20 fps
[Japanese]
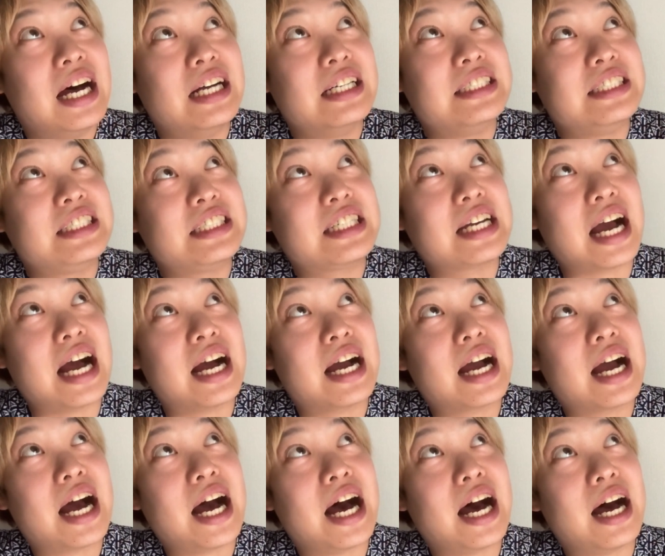時間
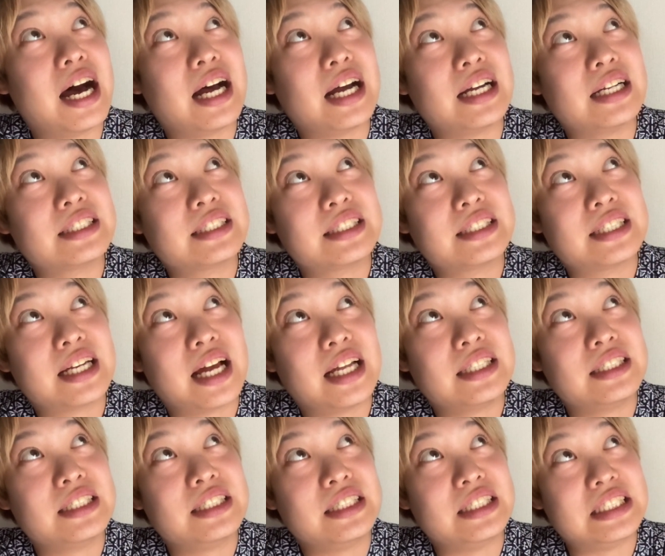が
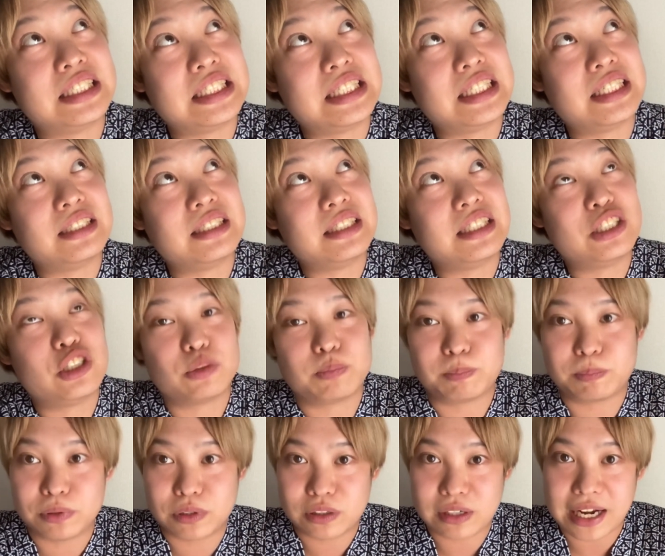3時20
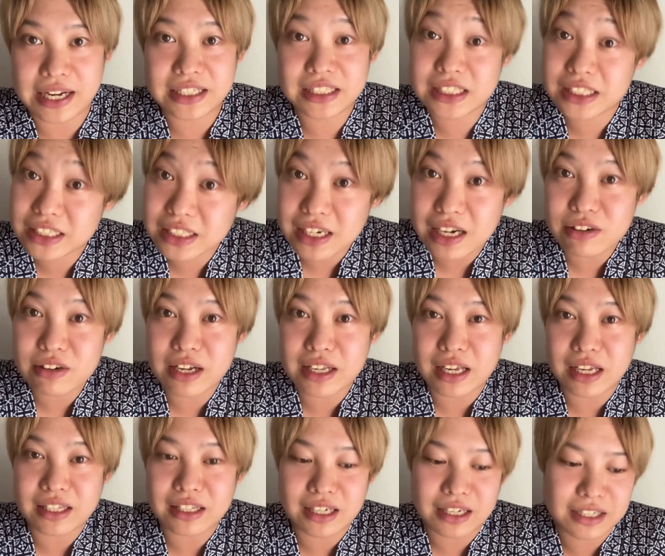分ぐらい、1時間ぐらい
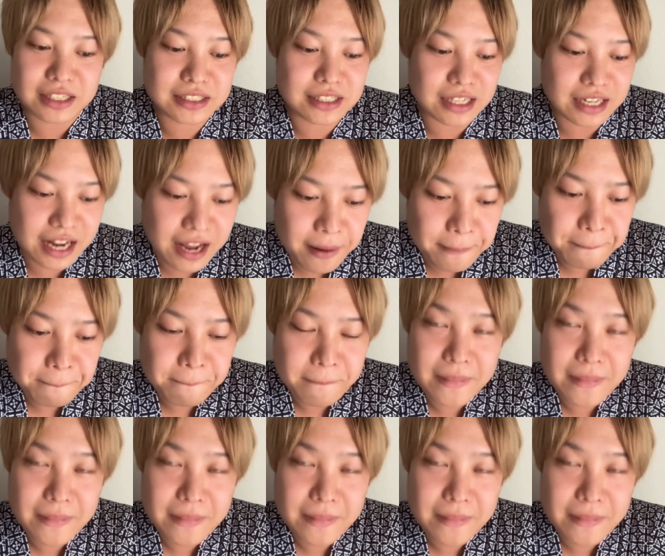経ったんですかね。